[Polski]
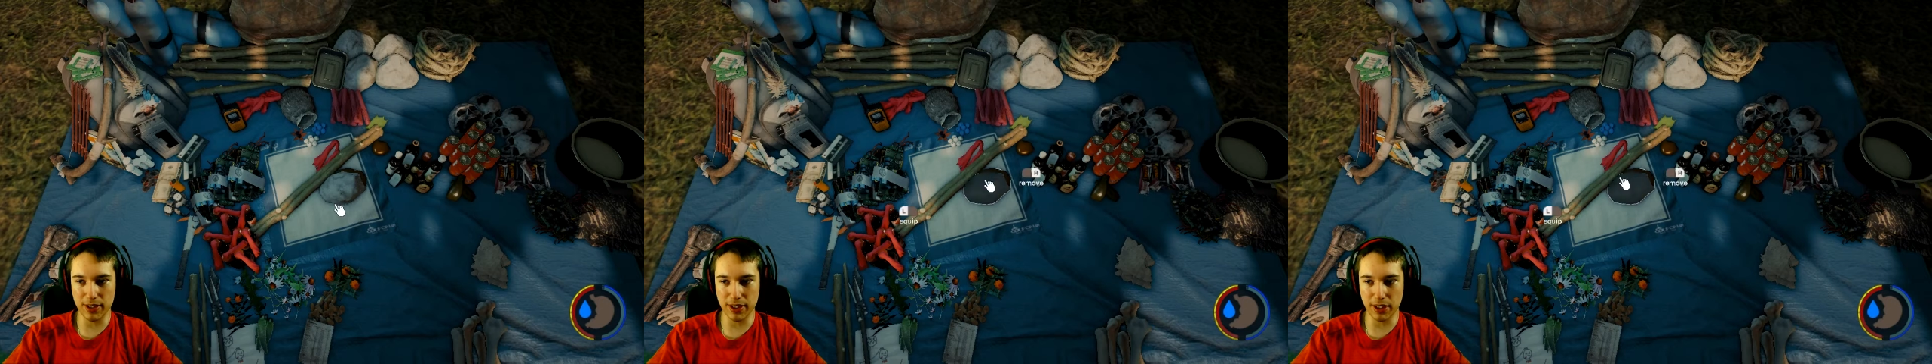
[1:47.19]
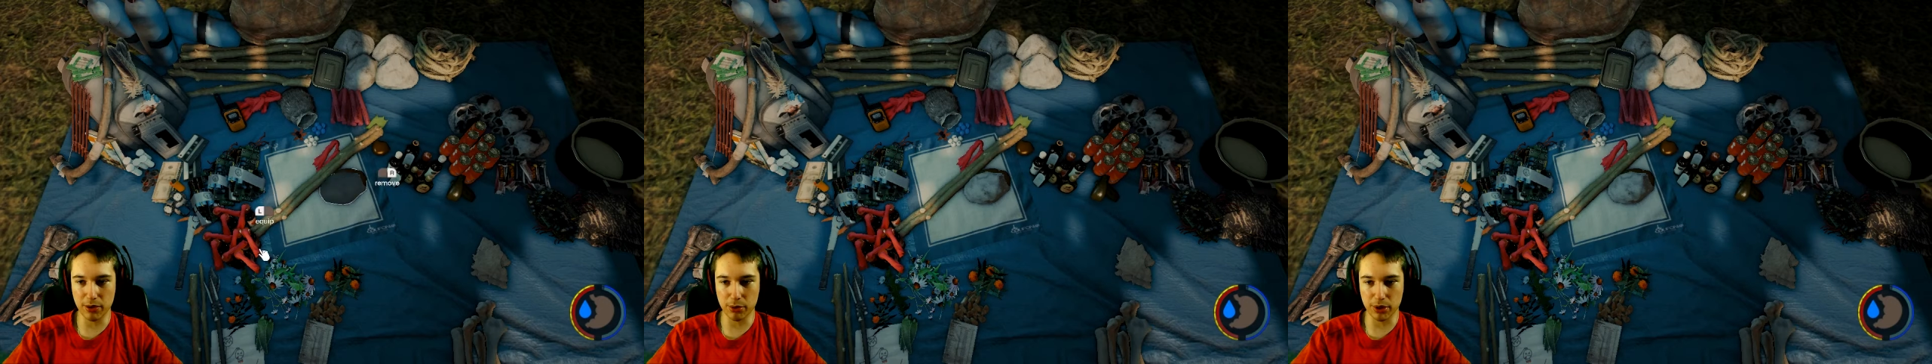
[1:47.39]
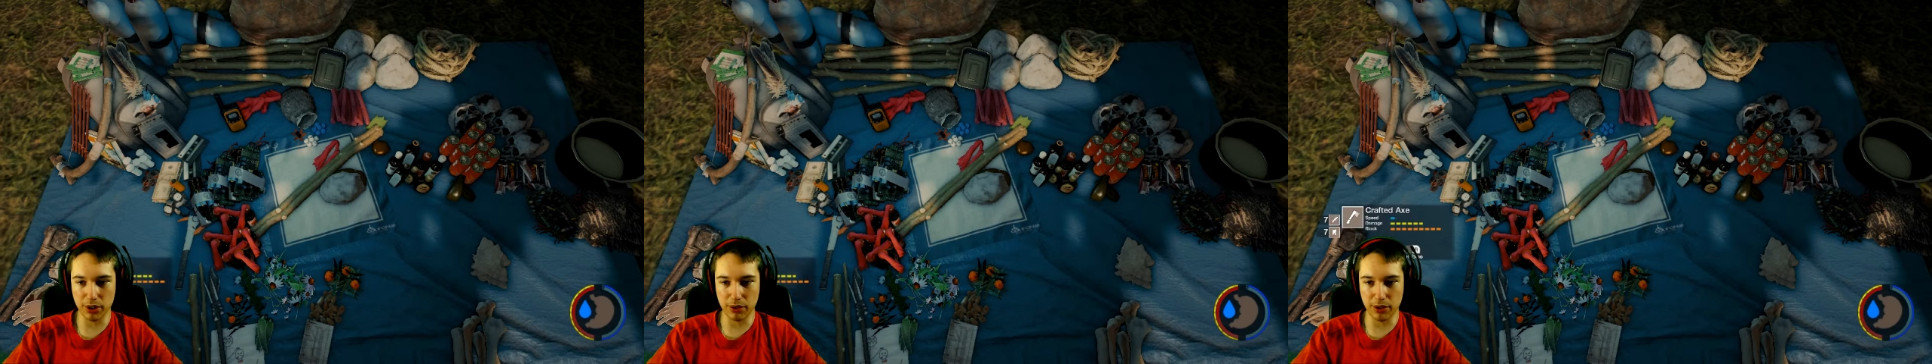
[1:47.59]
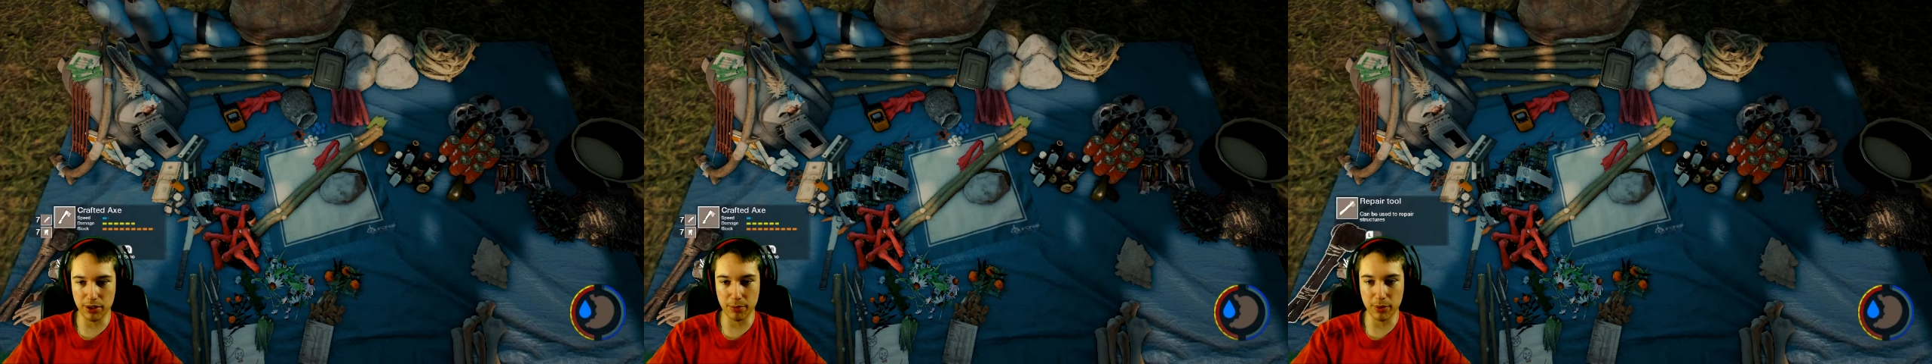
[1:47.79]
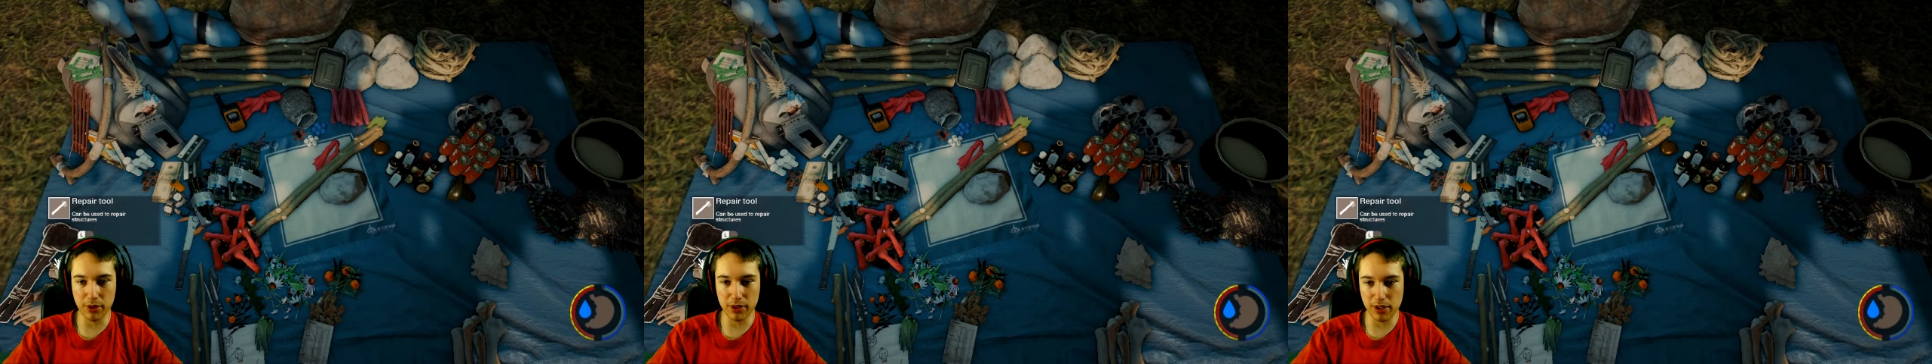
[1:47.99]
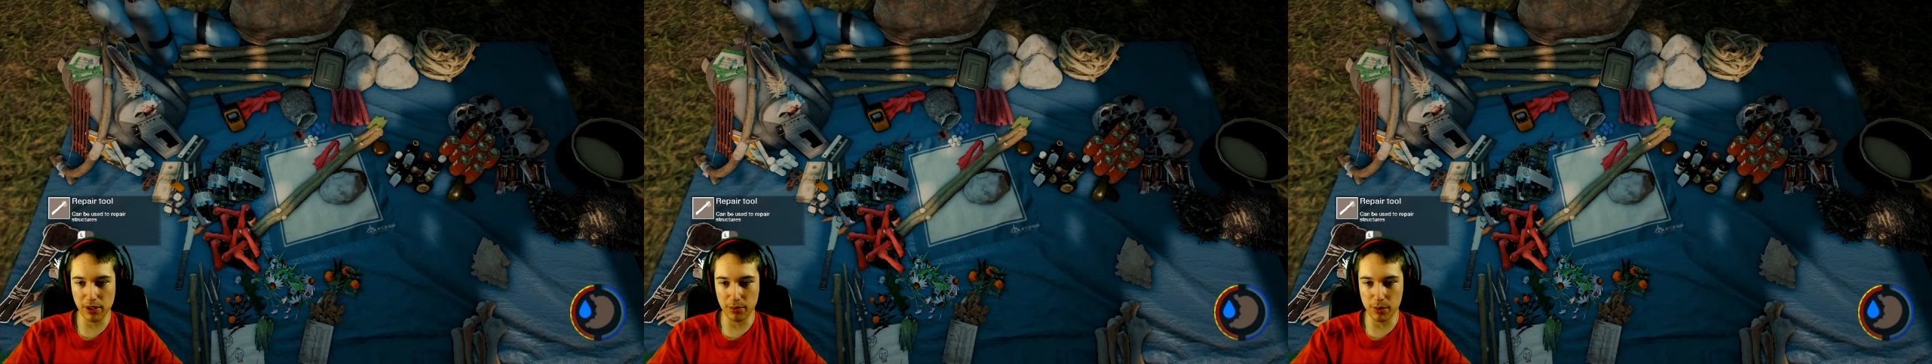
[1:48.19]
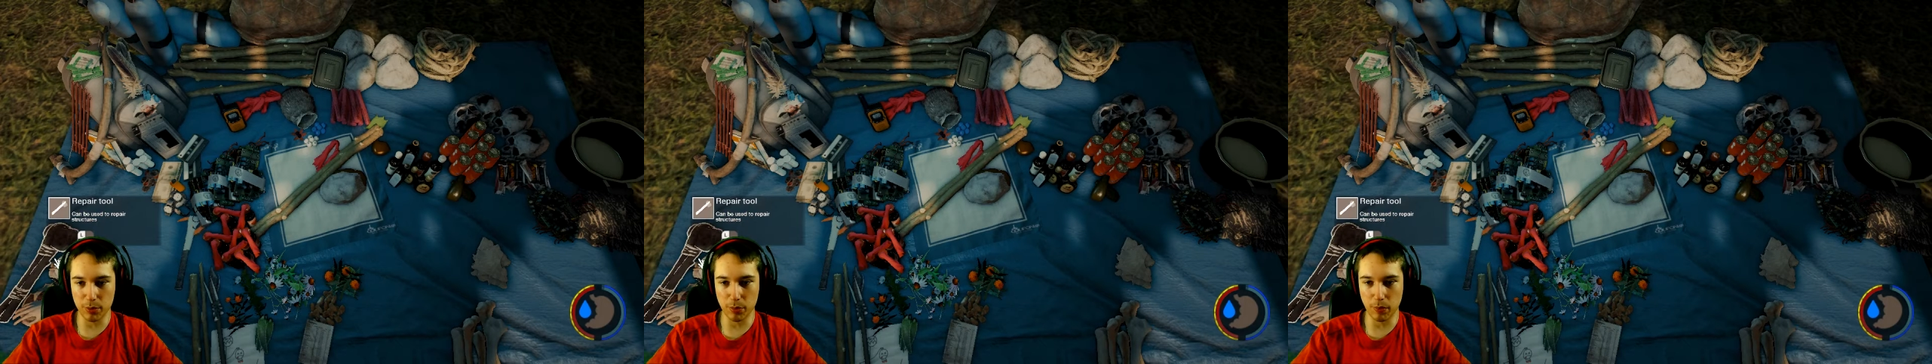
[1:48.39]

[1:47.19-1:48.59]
Ja już tego nie mogę zrobić, bo